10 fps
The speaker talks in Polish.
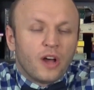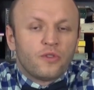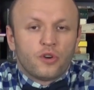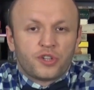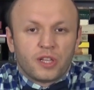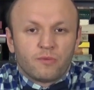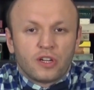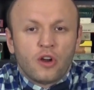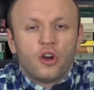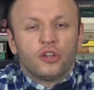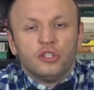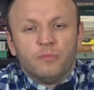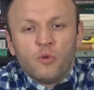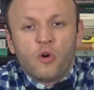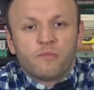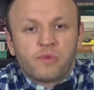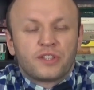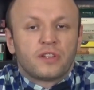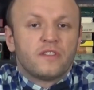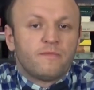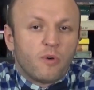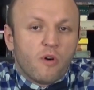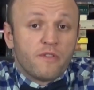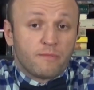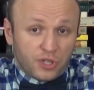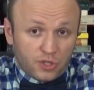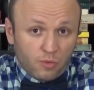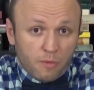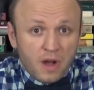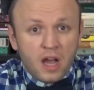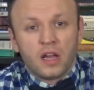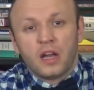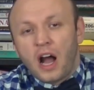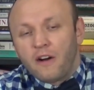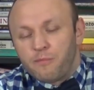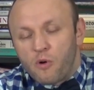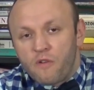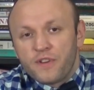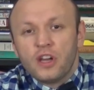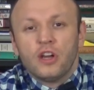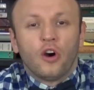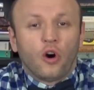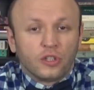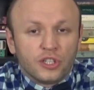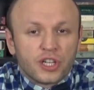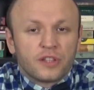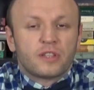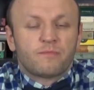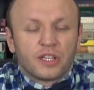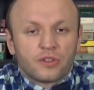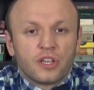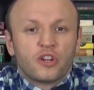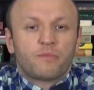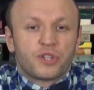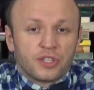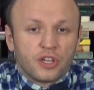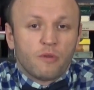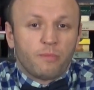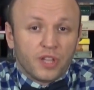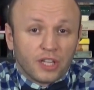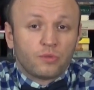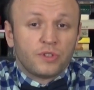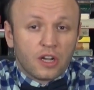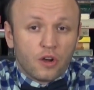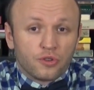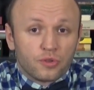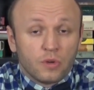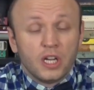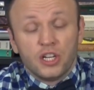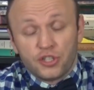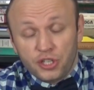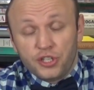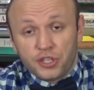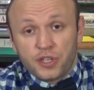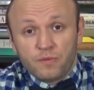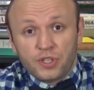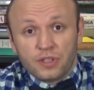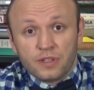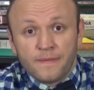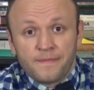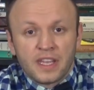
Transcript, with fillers: łanu osiadłego i był on płacony w połowie przez chłopa, a w połowie odliczany z płaconego przez niego podatku na kościół, czyli dziesięciny.